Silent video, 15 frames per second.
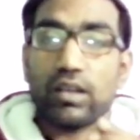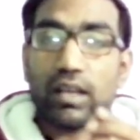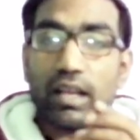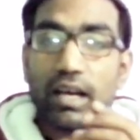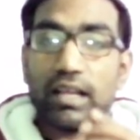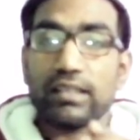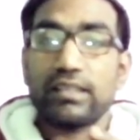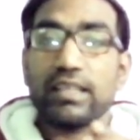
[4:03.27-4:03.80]

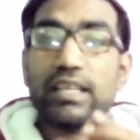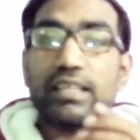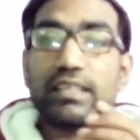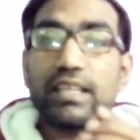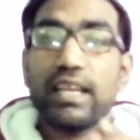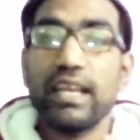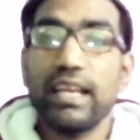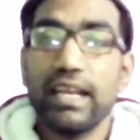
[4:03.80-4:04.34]
रात
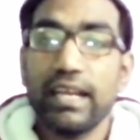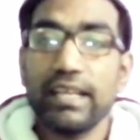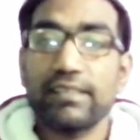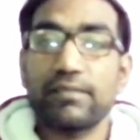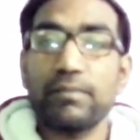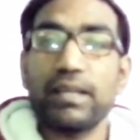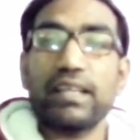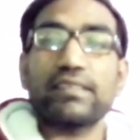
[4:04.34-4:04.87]
इतनी
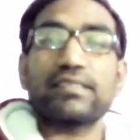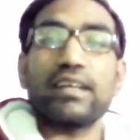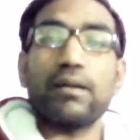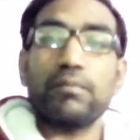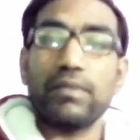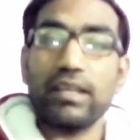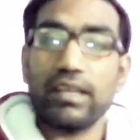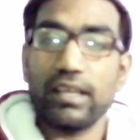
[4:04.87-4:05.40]
लेडीज़ मेरे
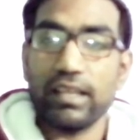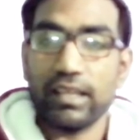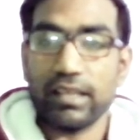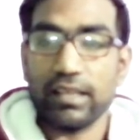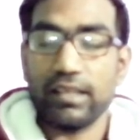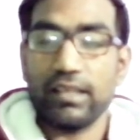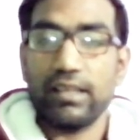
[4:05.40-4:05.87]
सामने गिरी